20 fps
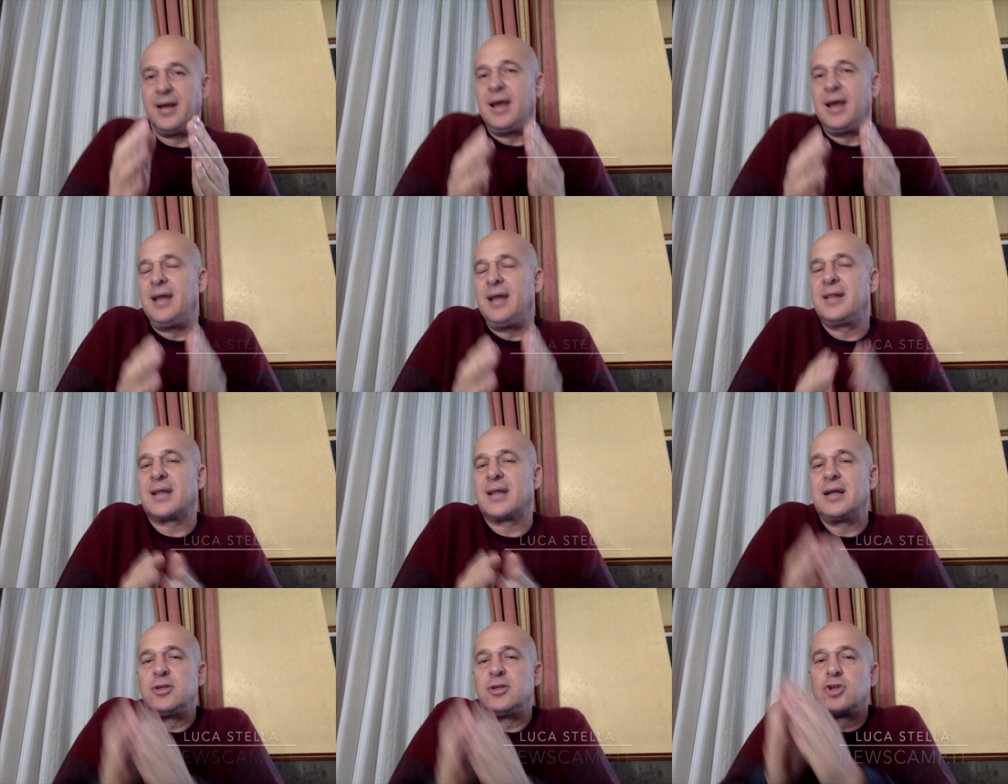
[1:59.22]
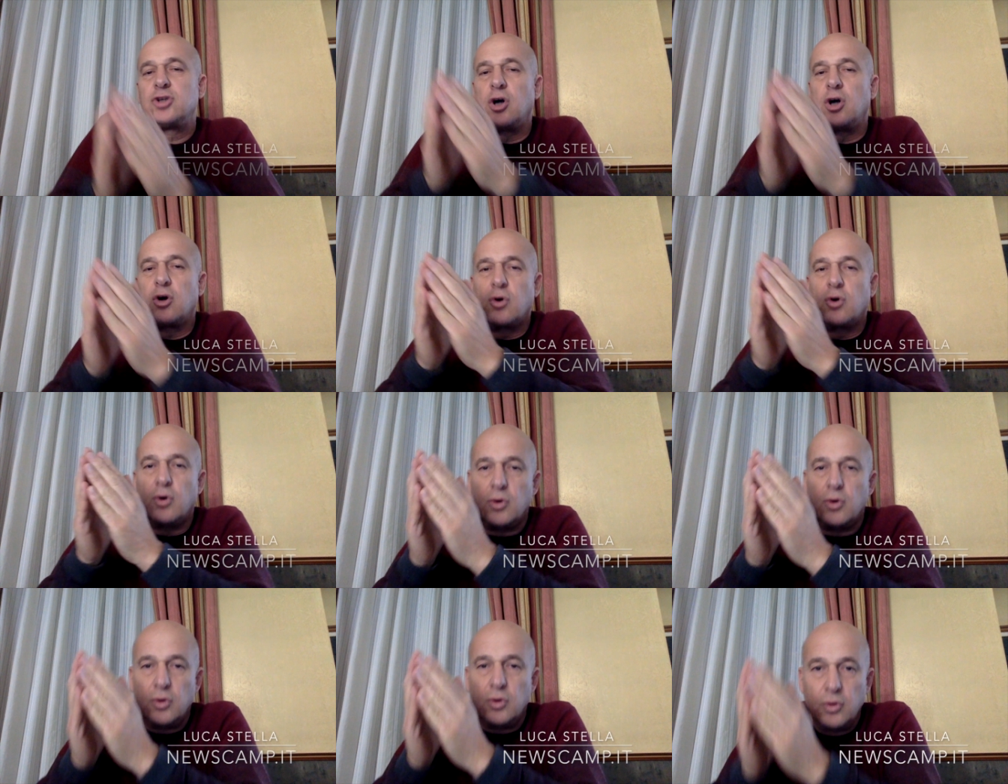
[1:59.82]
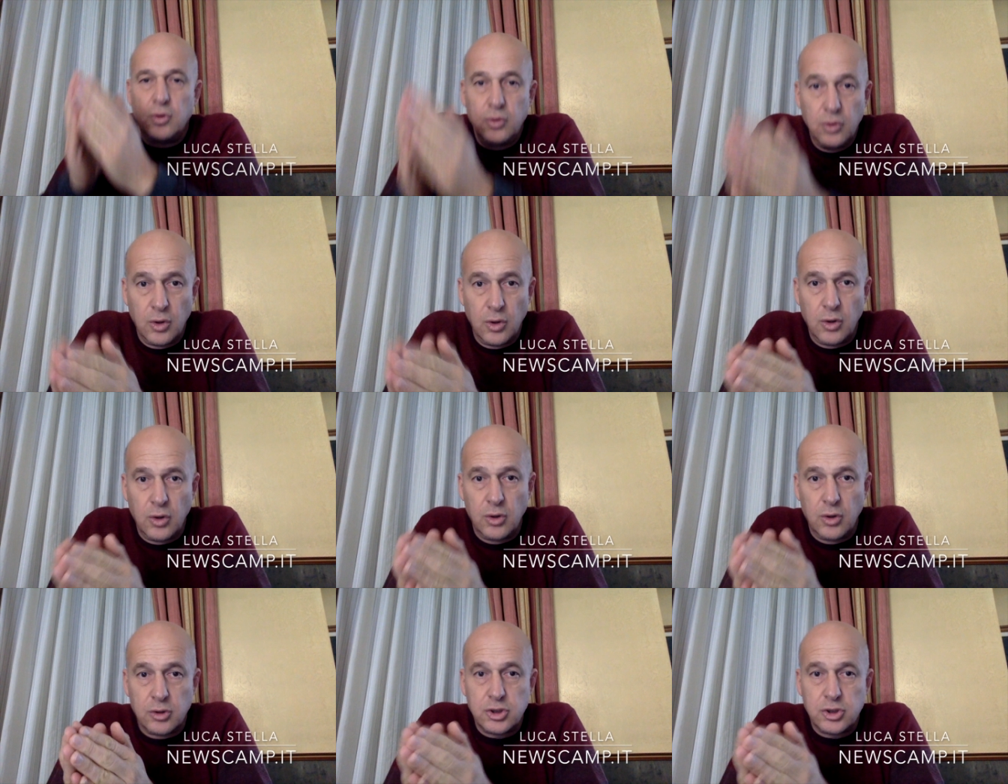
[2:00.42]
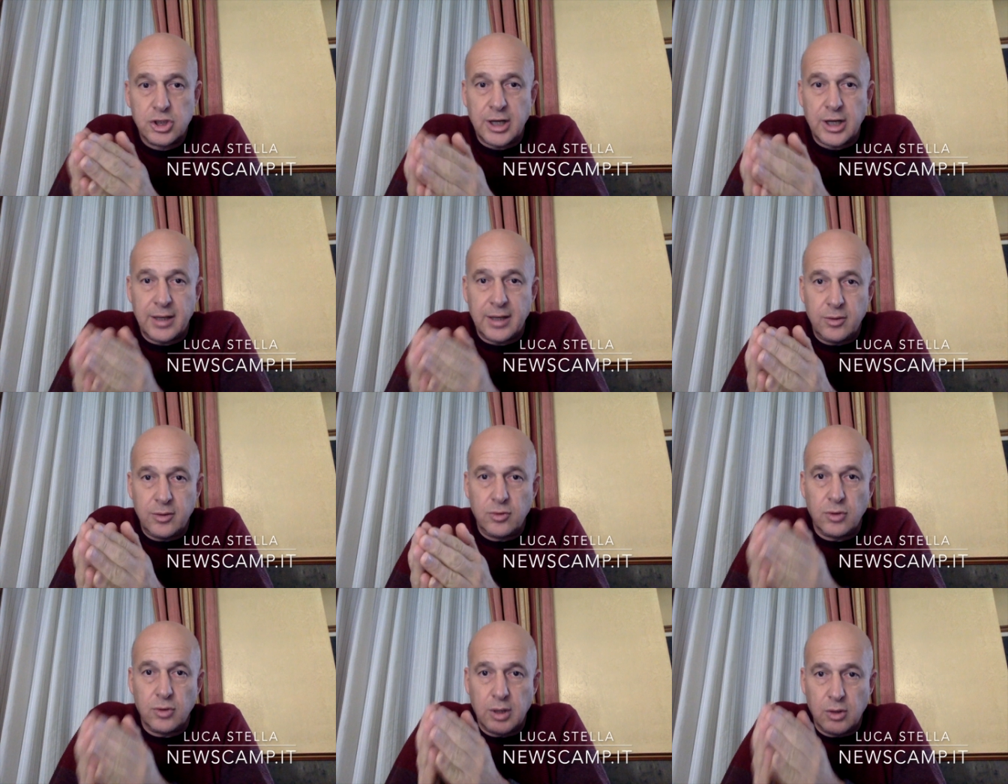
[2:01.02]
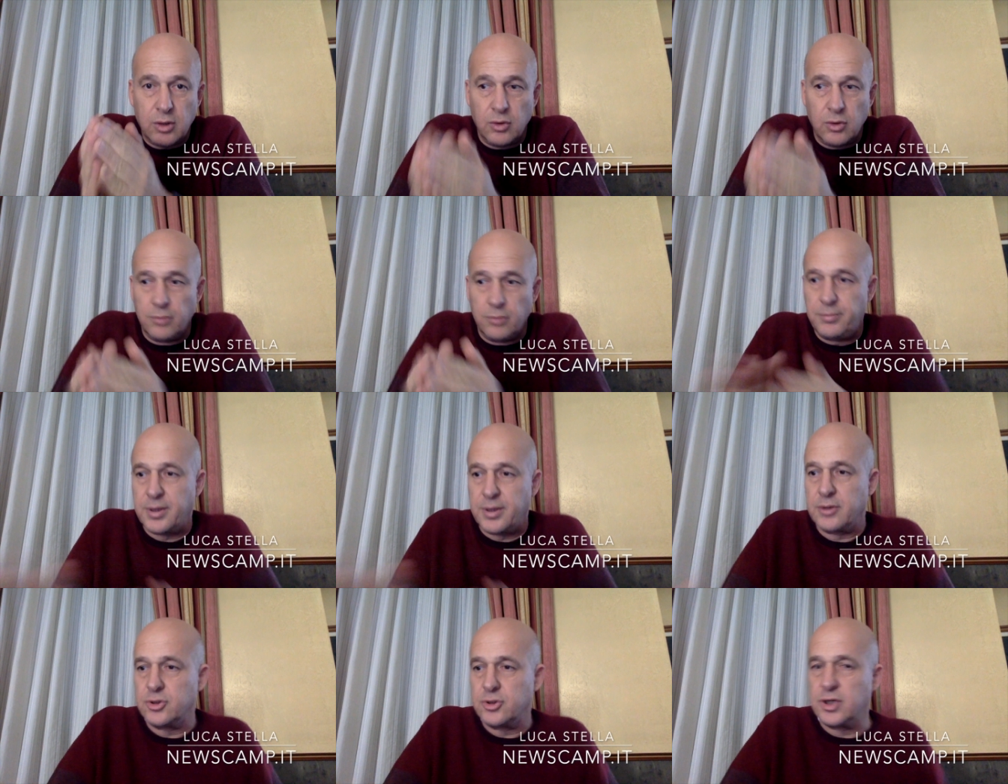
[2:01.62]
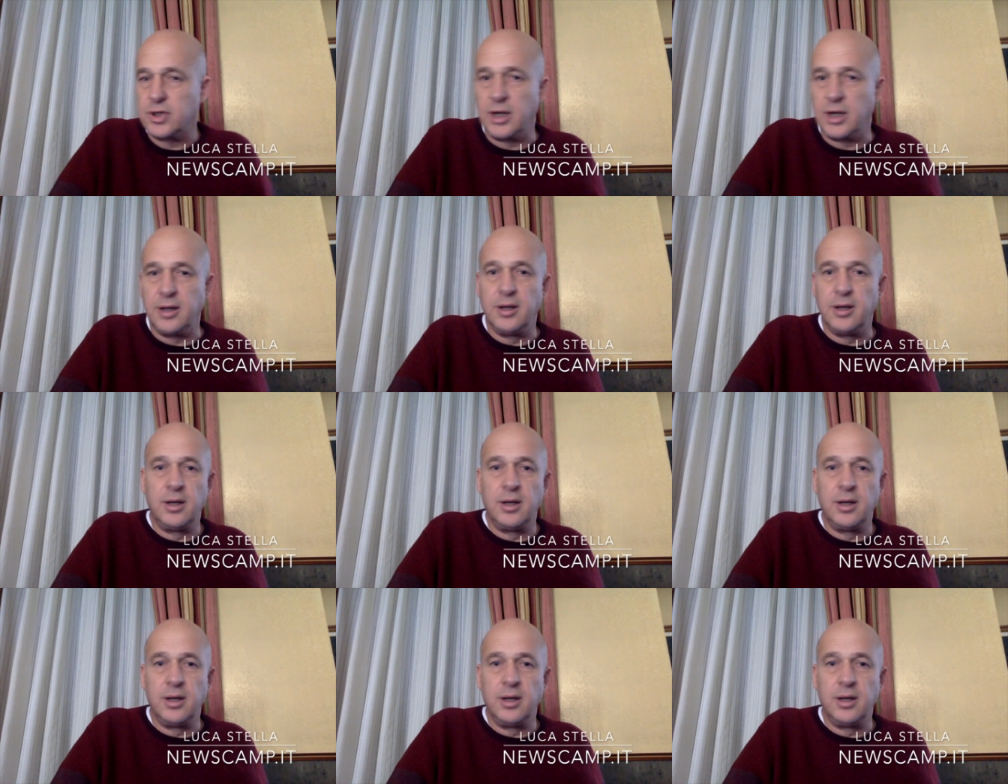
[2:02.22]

entra in gioco non l'oggetto che compro, cioè